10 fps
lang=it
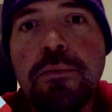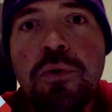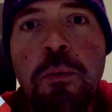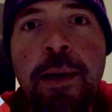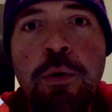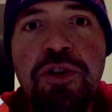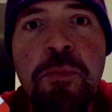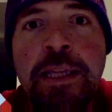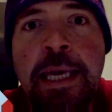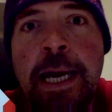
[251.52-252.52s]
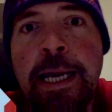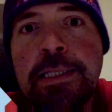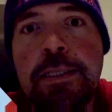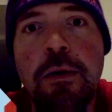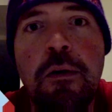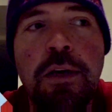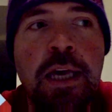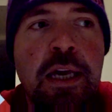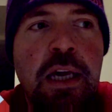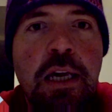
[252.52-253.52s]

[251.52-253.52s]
come le ultime dichiarazioni